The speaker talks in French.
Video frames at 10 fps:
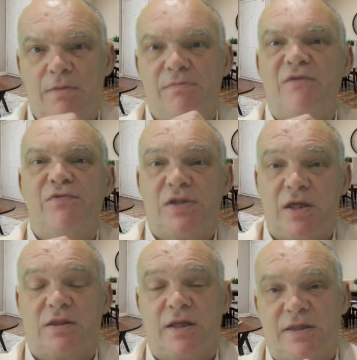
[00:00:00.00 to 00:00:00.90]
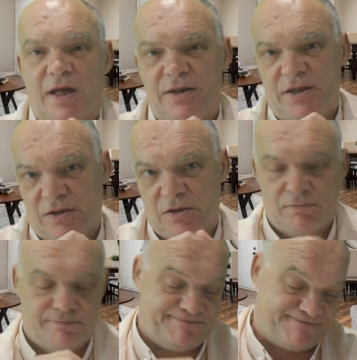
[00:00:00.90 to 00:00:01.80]
ma visite s'éternise.
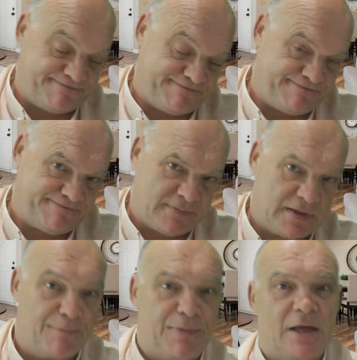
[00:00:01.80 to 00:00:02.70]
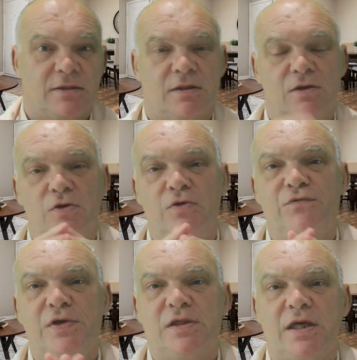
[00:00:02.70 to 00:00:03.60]
Ça passe.
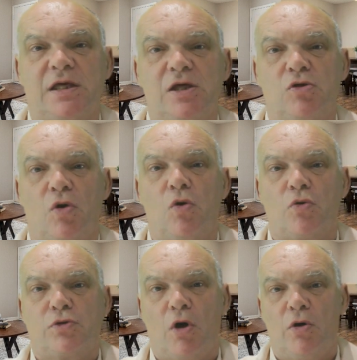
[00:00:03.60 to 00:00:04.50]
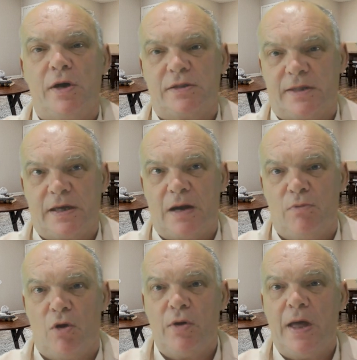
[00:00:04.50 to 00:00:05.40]
Une visite qui dure longtemps est
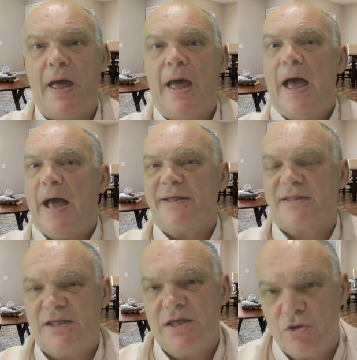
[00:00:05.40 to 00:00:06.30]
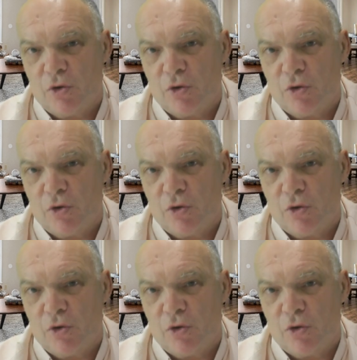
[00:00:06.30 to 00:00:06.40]
également un signe